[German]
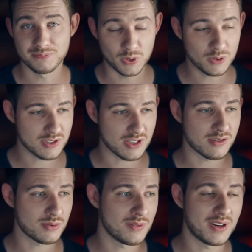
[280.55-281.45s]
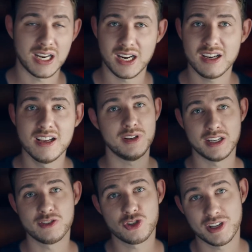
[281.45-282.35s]
Ne? Assassin's Creed Valhalla,
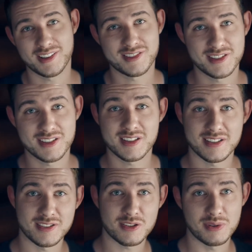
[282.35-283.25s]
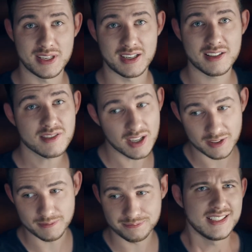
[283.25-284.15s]
finanzstärkstes Assassin's Creed aller Zeiten.